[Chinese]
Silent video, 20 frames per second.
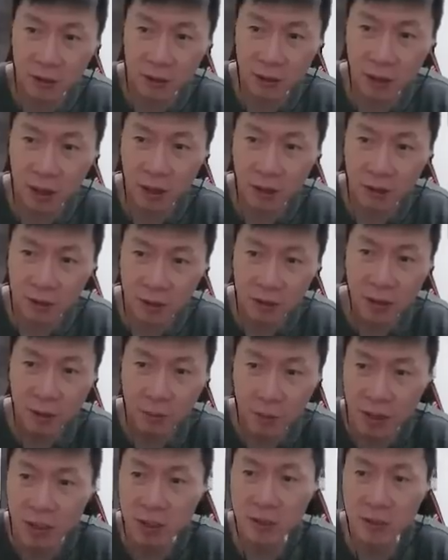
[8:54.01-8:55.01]
呃，之前
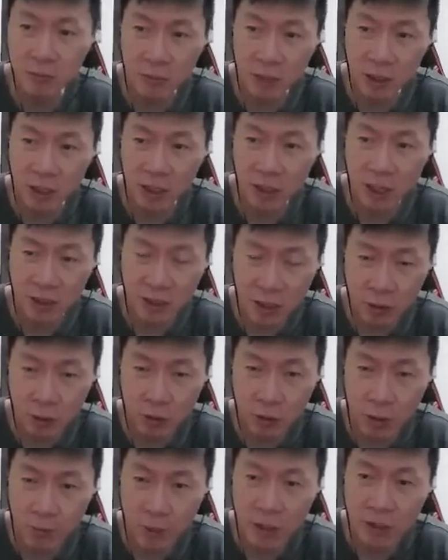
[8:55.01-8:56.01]
民进民进党陈
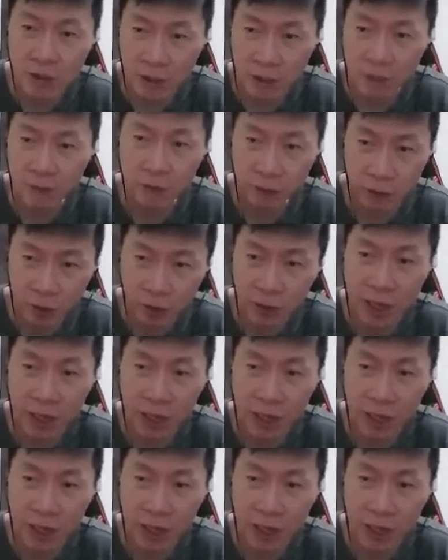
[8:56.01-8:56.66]
水扁政府都